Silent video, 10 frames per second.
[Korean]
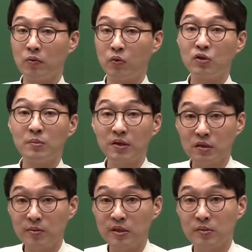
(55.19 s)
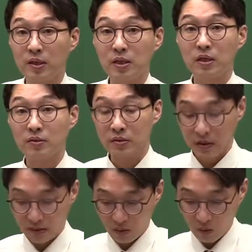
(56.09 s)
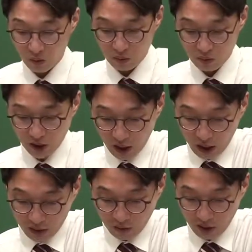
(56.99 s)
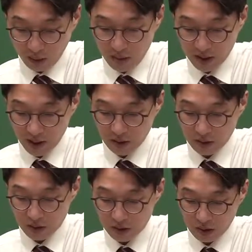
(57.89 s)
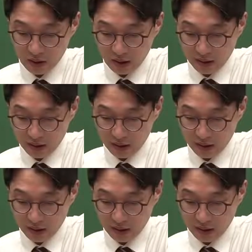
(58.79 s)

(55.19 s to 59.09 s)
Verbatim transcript: 5천만 더 잡으시면 되잖아, 그렇죠? 그래서 고 그 분계가 동그라미 2번 되겠죠, 그렇죠?